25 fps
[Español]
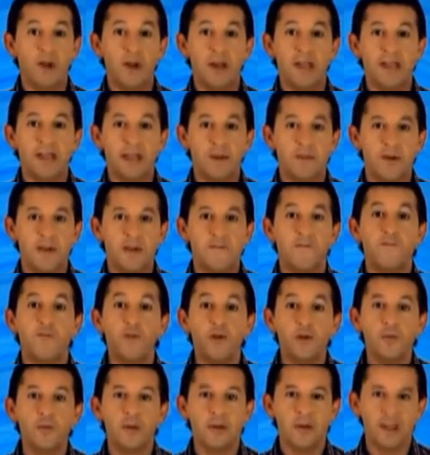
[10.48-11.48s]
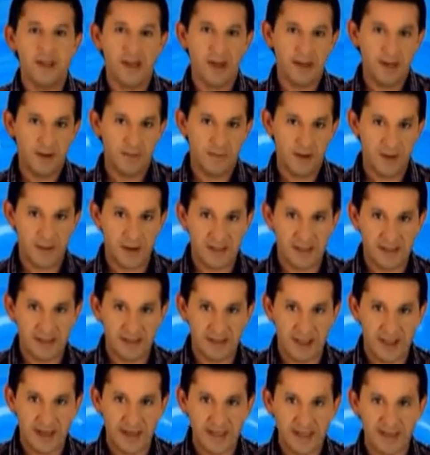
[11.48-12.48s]
la etapa de fútbol de la Liga
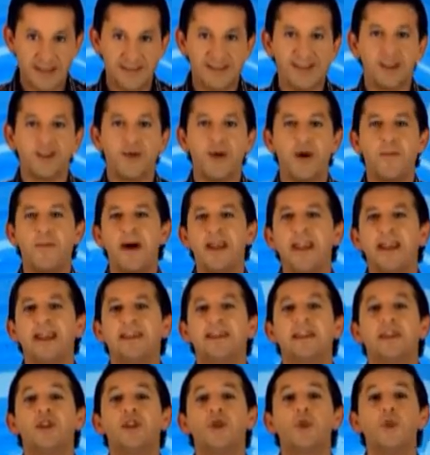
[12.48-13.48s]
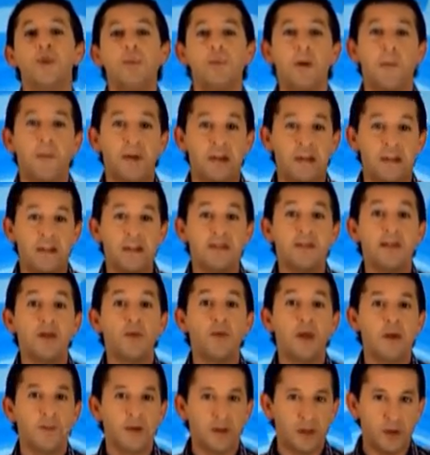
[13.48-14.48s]
Universitaria. De todas maneras, estuvimos presentes en un
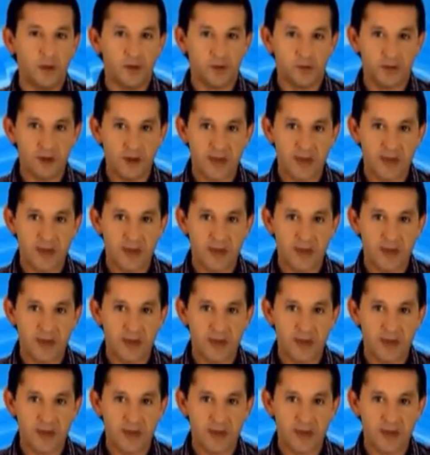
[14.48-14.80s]
amistoso.